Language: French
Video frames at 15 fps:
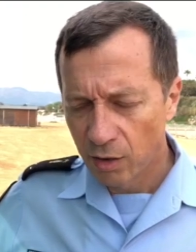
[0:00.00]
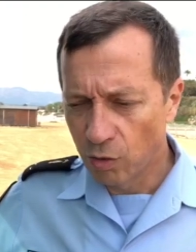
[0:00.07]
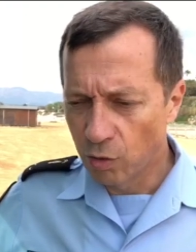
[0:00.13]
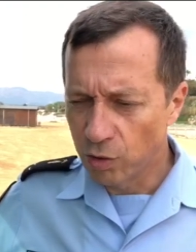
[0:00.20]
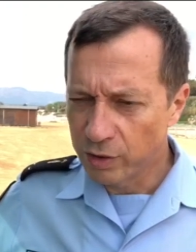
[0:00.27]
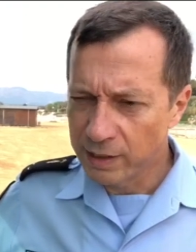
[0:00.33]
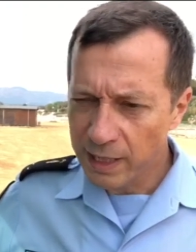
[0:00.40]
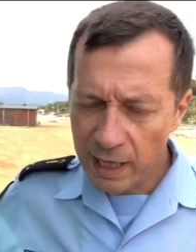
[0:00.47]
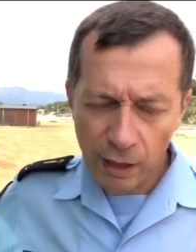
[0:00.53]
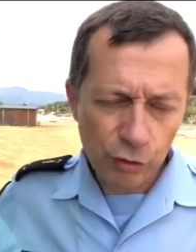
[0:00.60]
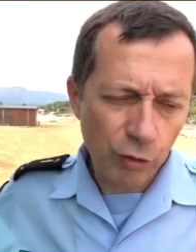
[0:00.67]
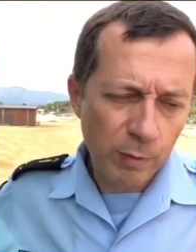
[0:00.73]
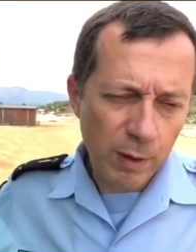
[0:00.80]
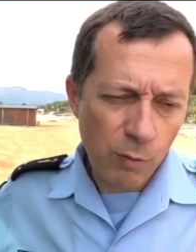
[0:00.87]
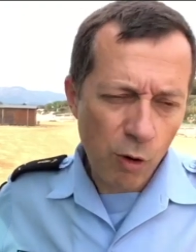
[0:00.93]
hier,
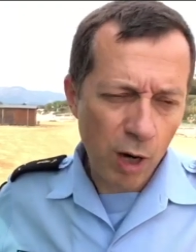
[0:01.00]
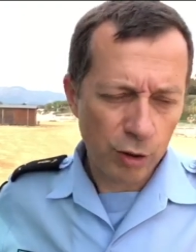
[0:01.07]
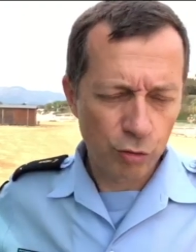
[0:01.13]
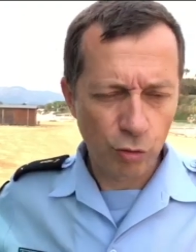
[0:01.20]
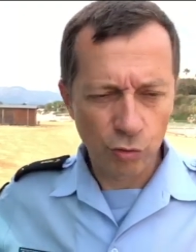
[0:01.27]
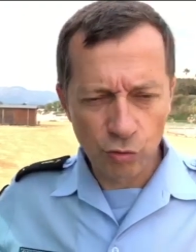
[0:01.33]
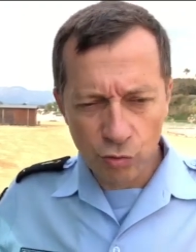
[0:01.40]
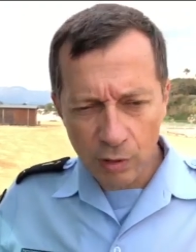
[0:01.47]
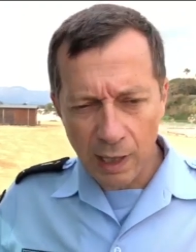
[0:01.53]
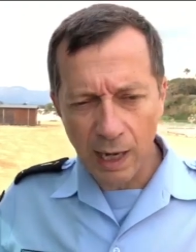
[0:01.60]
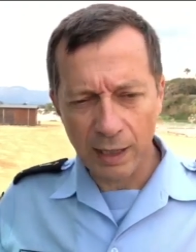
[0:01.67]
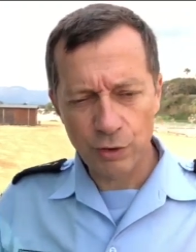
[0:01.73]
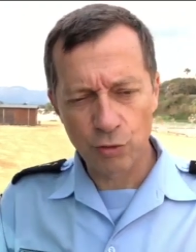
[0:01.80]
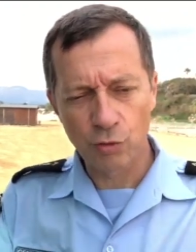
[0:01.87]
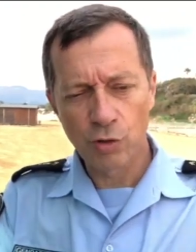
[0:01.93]
de mémoire, sur toute la
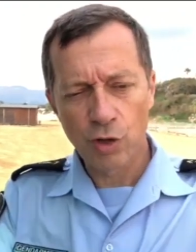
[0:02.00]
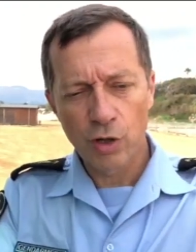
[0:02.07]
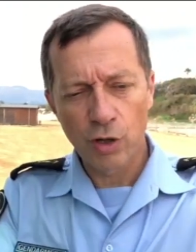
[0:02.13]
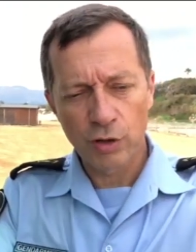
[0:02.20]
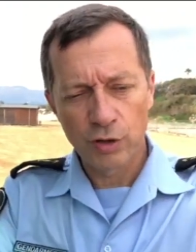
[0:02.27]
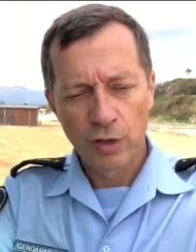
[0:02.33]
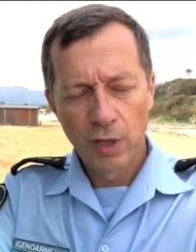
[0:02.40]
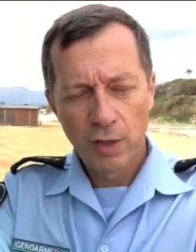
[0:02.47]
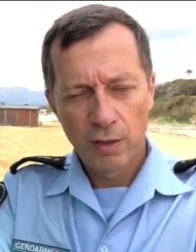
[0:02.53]
région Corse,